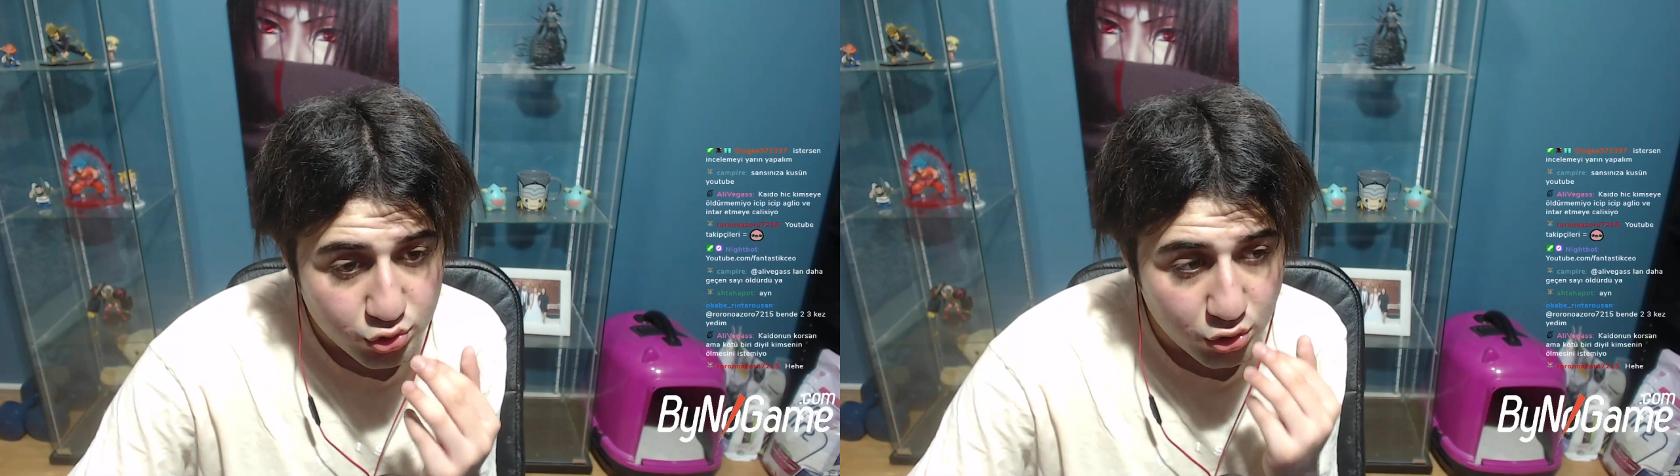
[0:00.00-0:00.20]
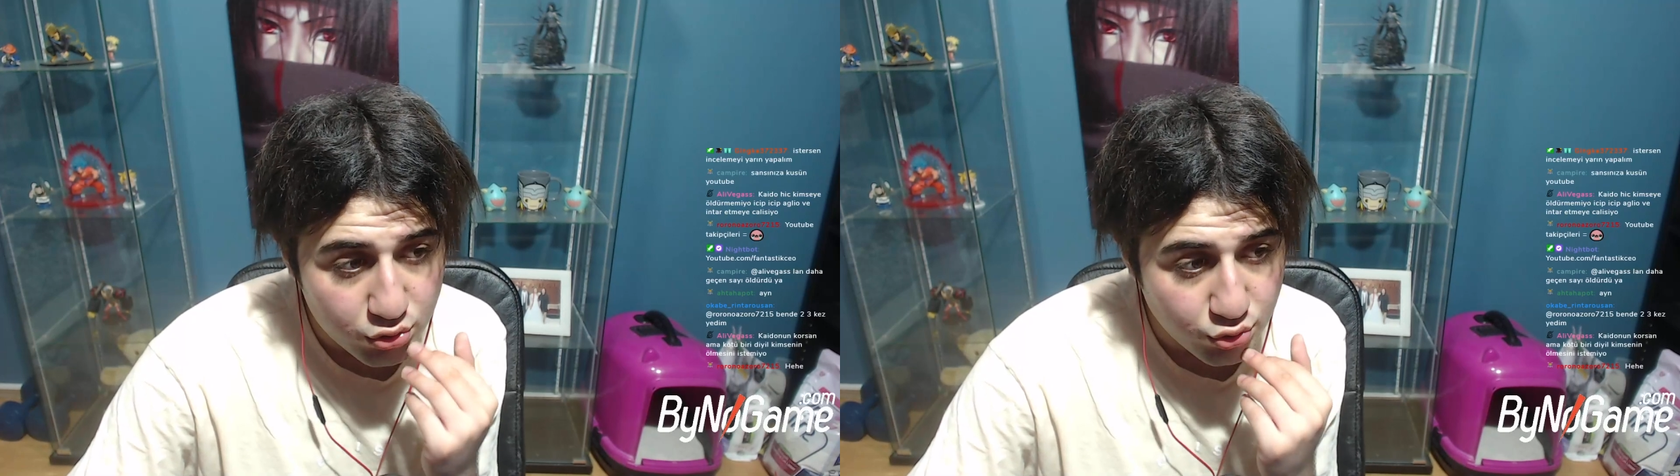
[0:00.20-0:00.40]

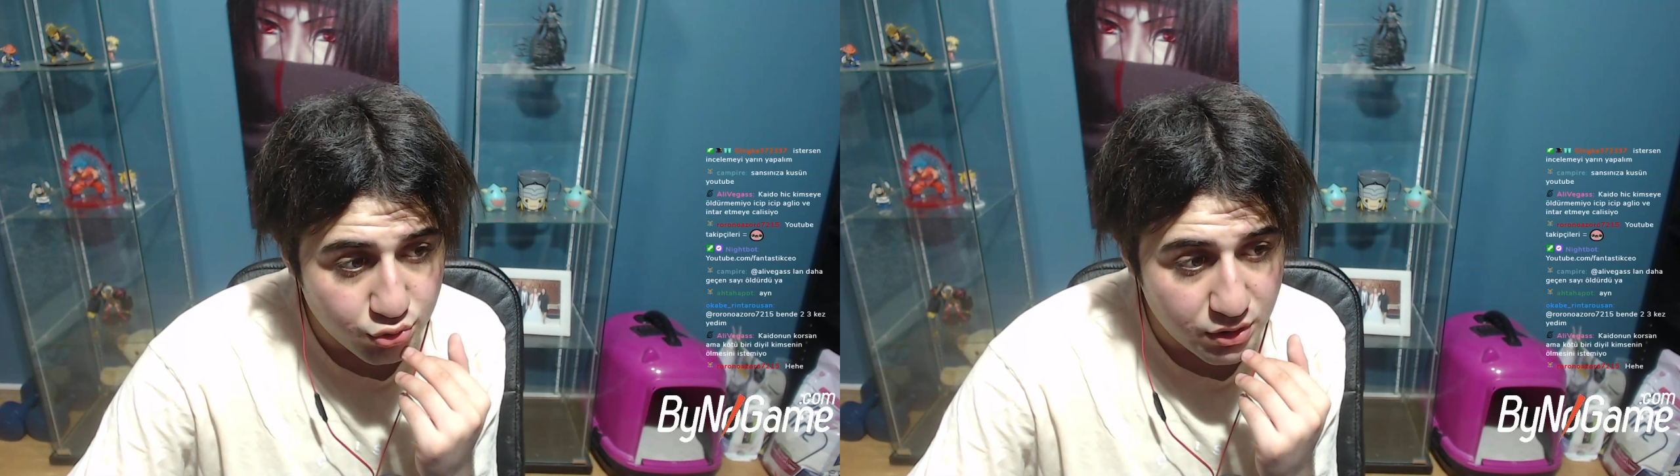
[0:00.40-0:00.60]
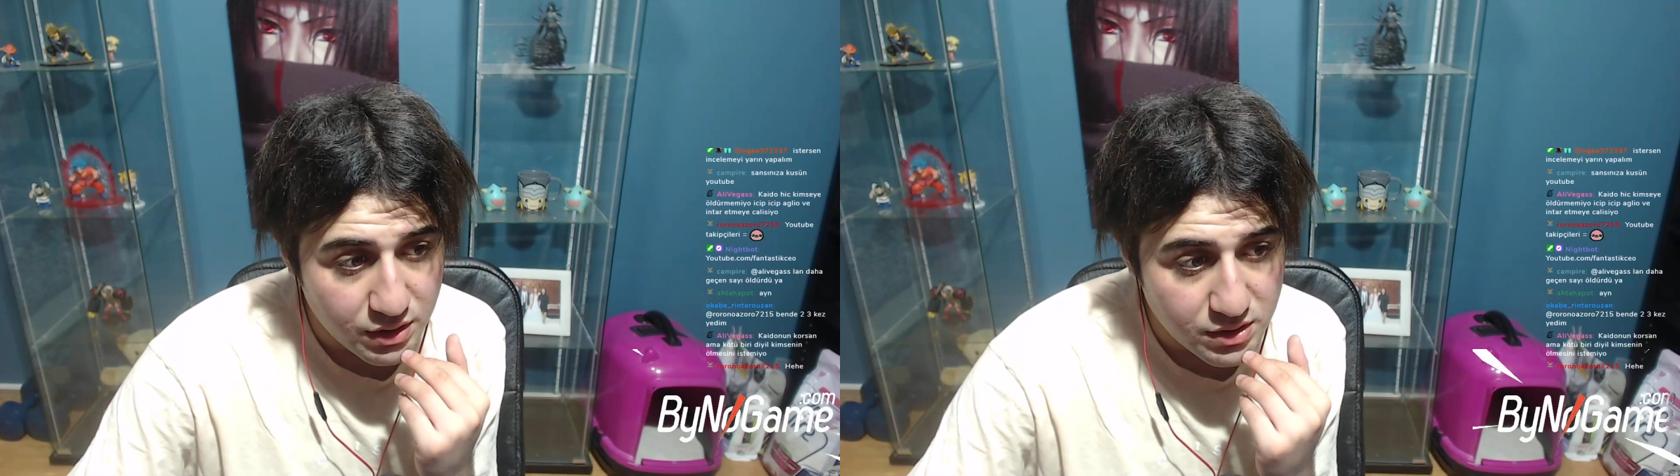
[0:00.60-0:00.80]
çok
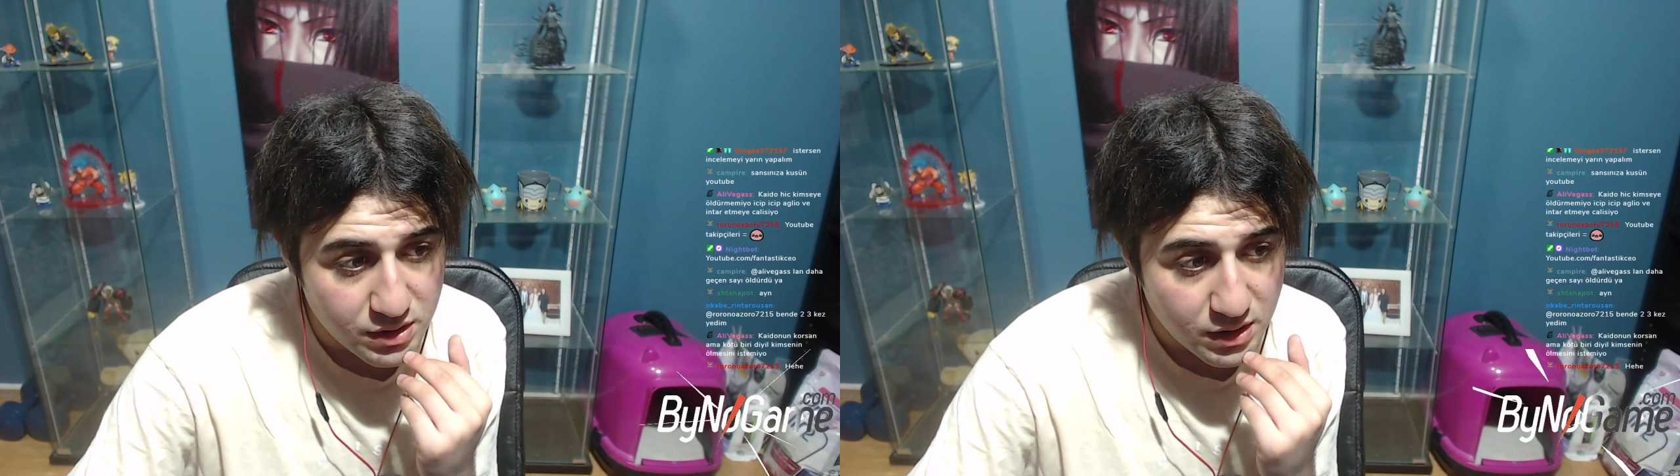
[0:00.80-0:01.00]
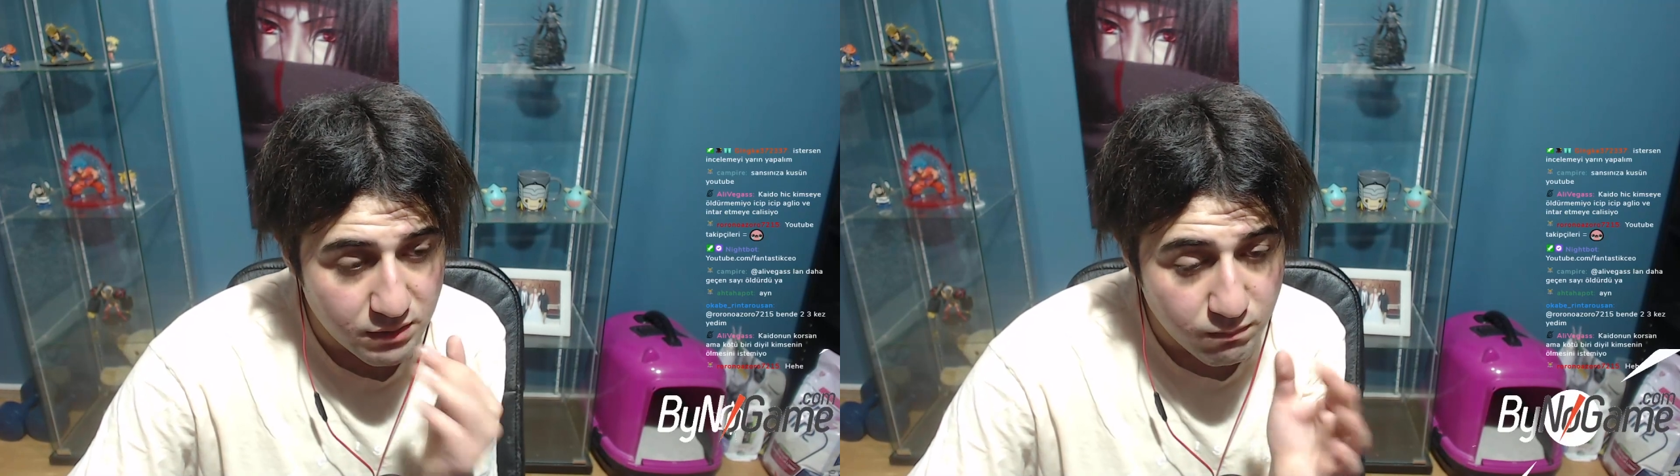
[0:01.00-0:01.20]

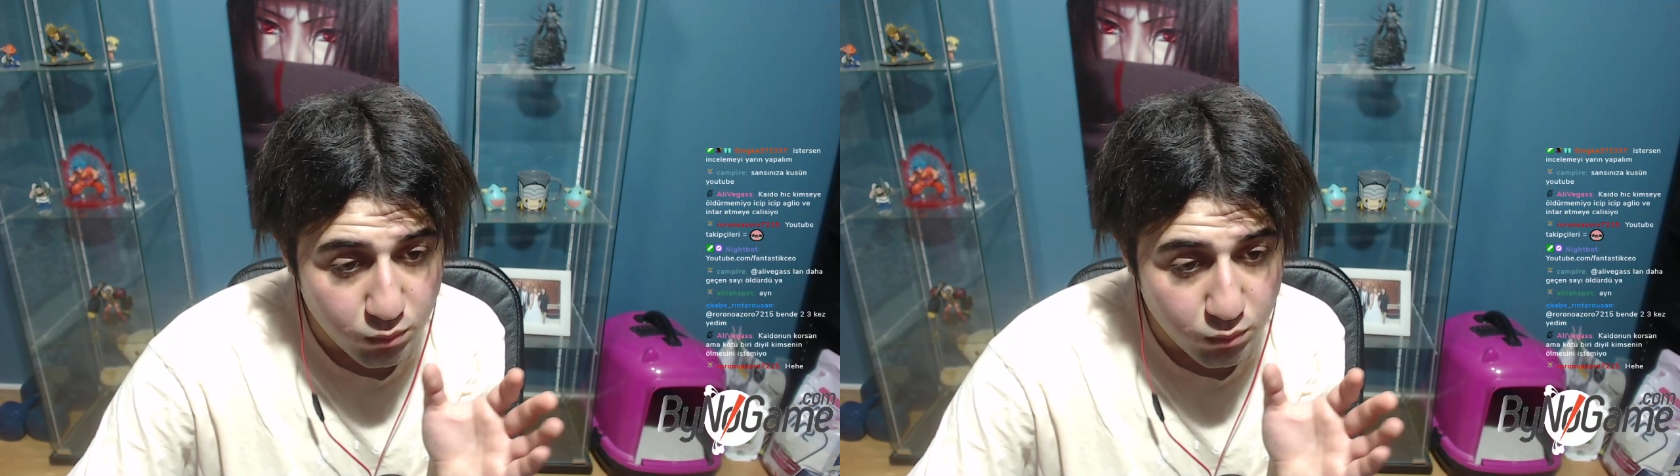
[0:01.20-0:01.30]
güçlenecek.